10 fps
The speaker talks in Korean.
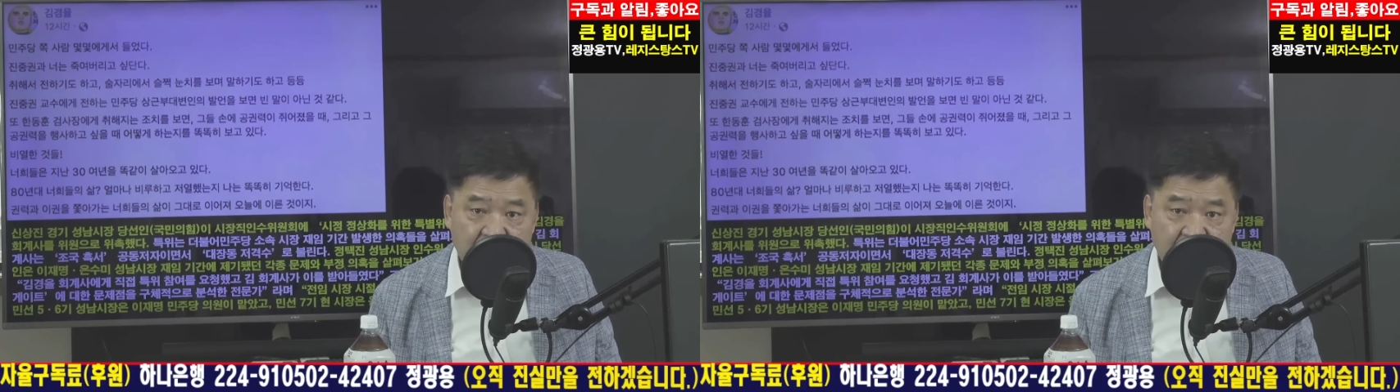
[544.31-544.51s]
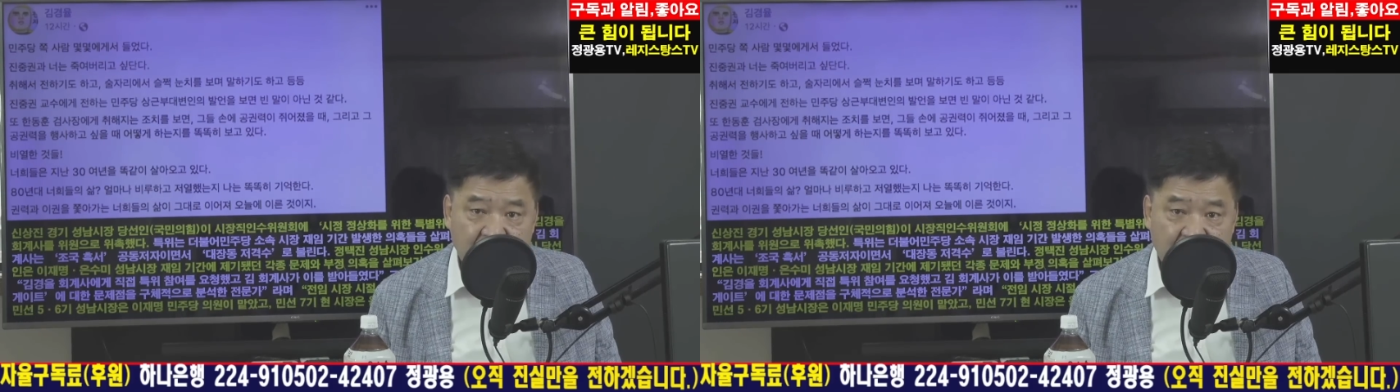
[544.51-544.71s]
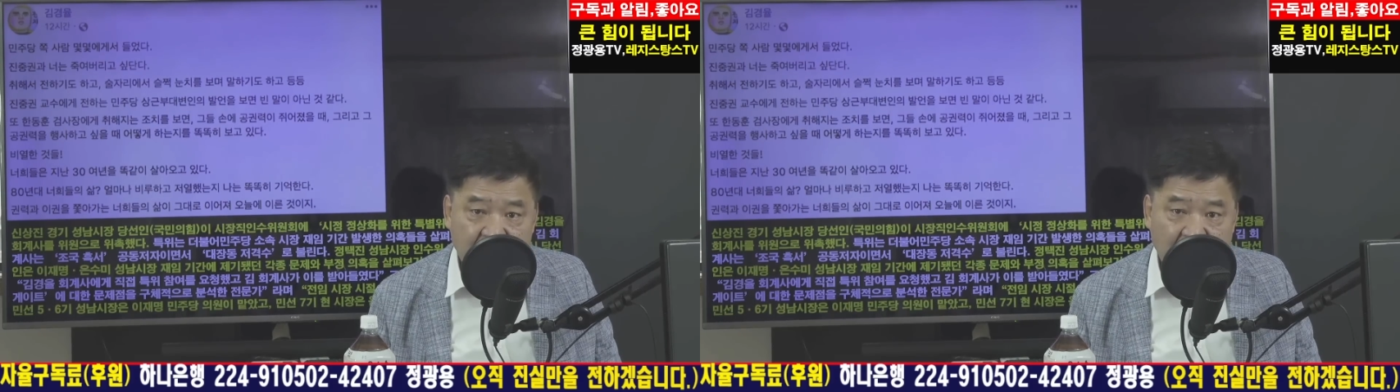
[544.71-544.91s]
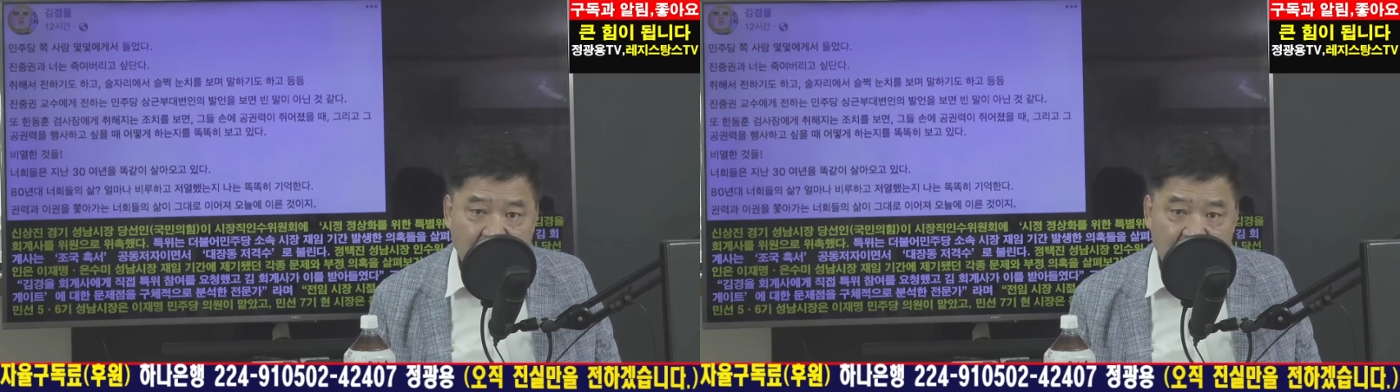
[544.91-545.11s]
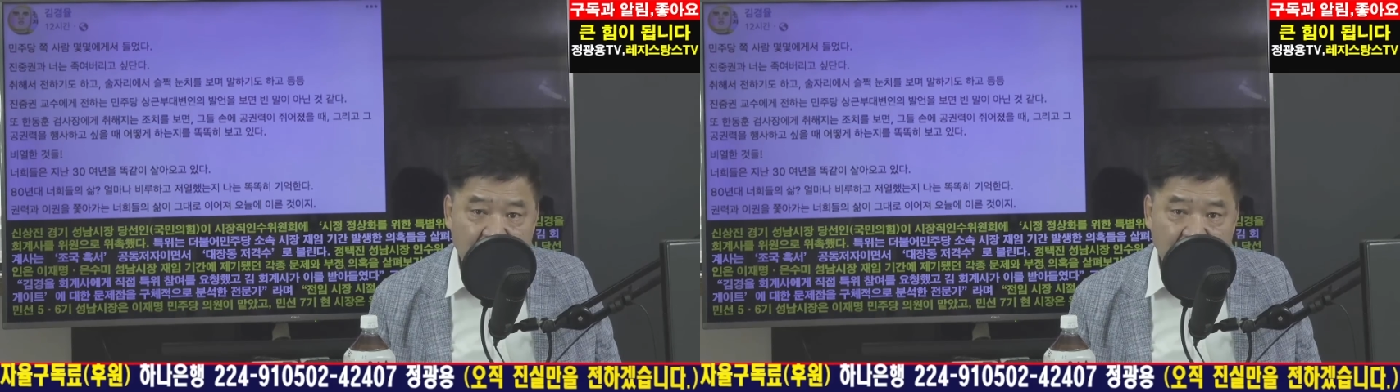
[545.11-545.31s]
기억한다.
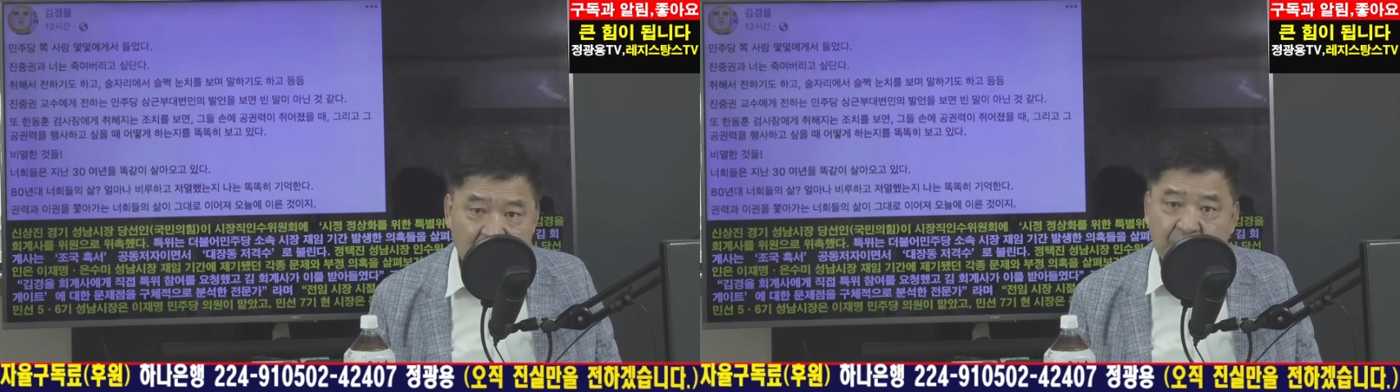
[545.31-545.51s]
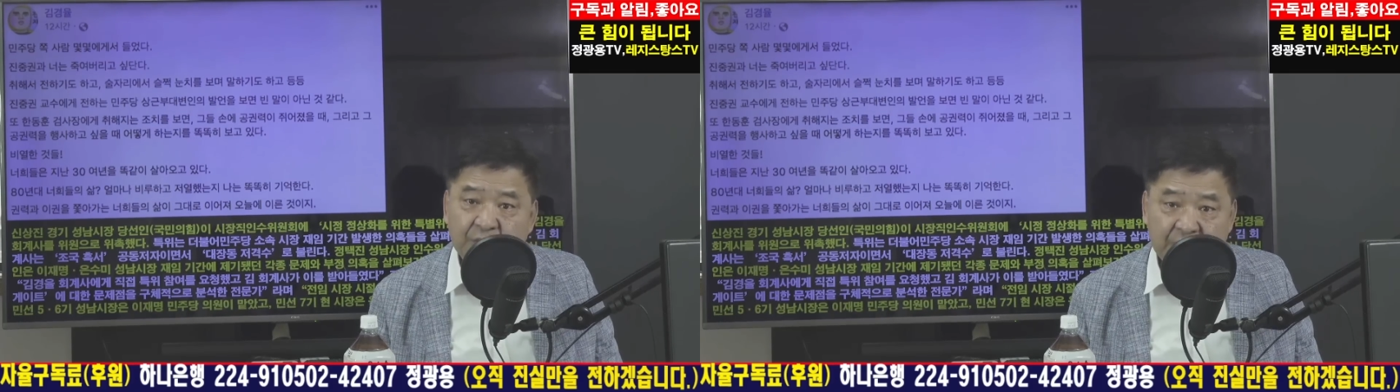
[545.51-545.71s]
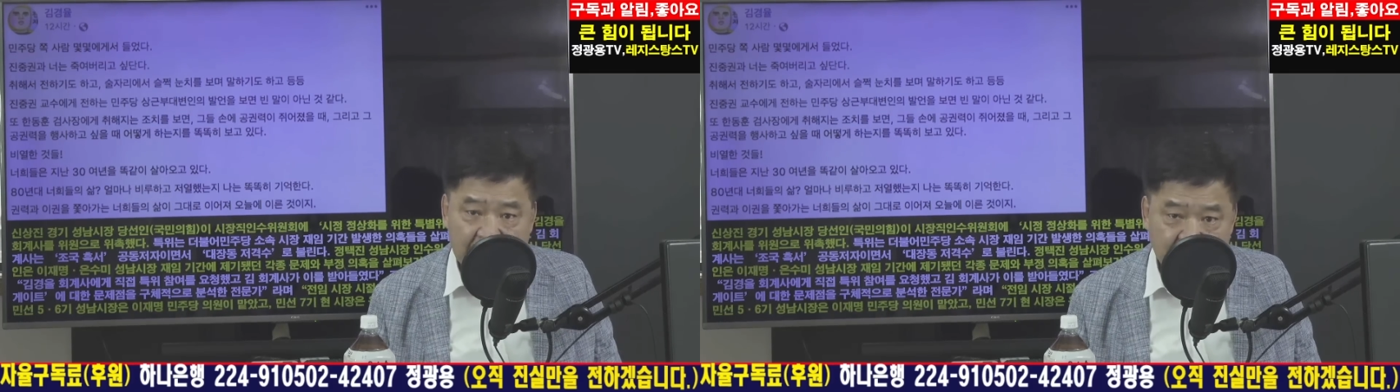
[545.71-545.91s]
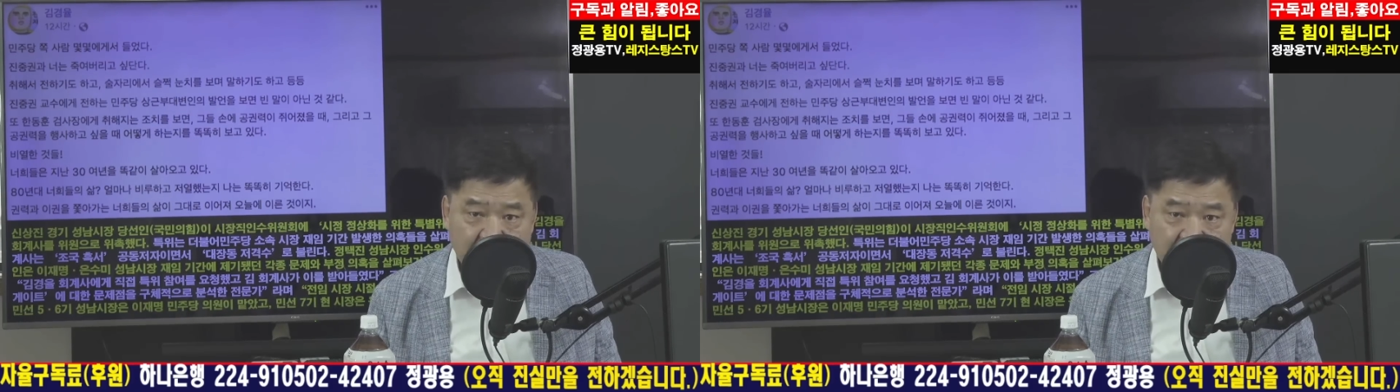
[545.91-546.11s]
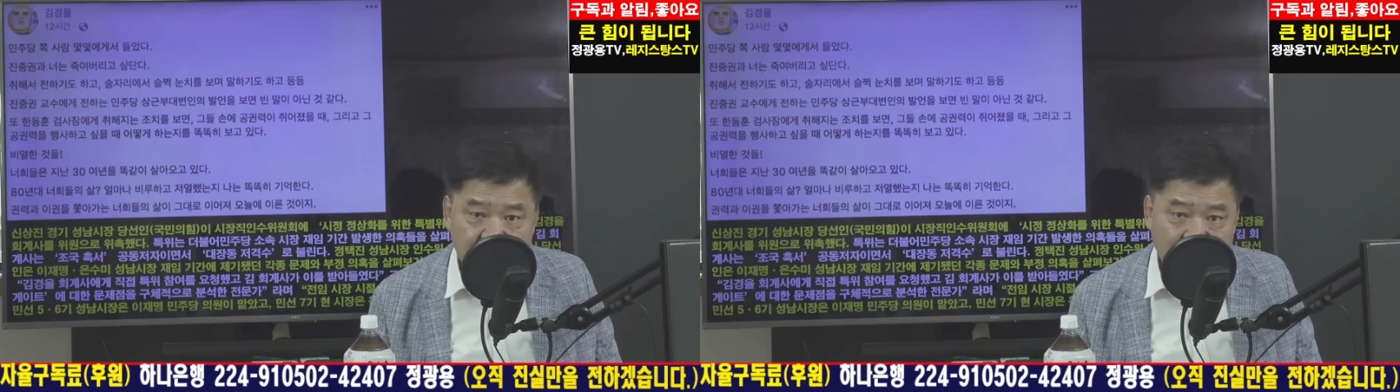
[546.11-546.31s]
여러분도 대충
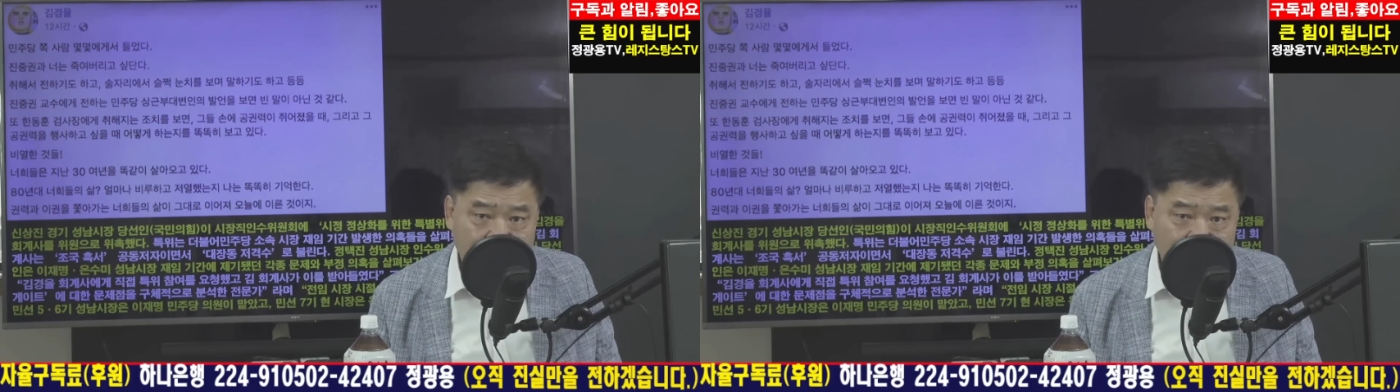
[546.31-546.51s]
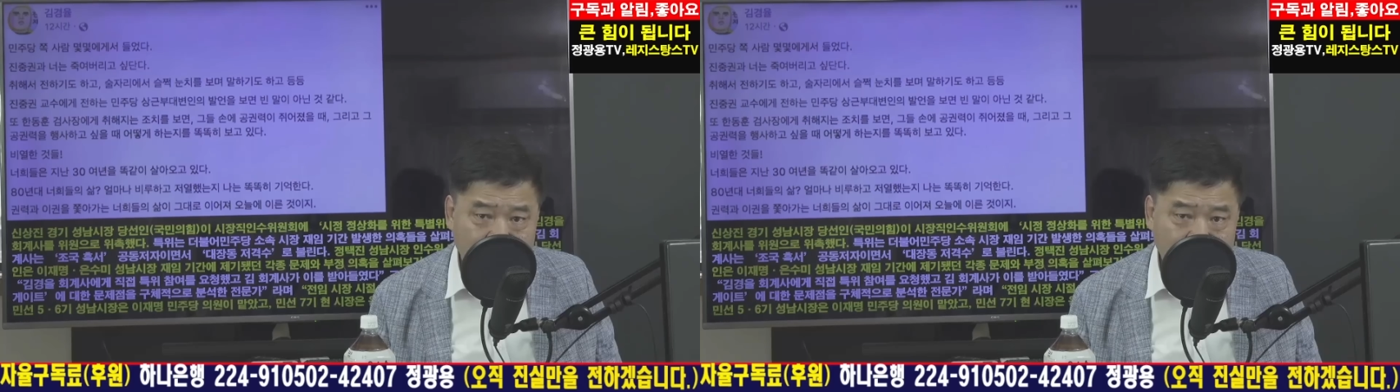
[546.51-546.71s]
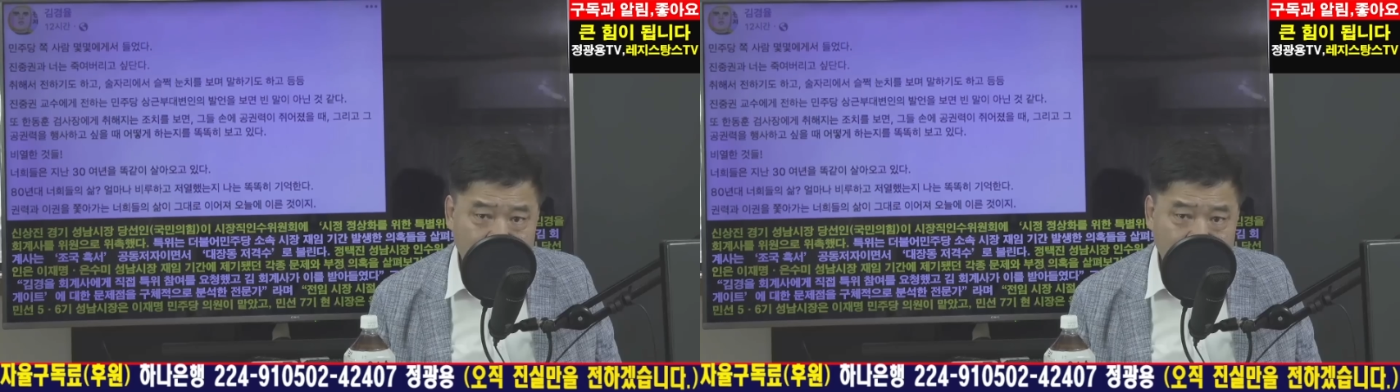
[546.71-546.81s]
아시잖아요.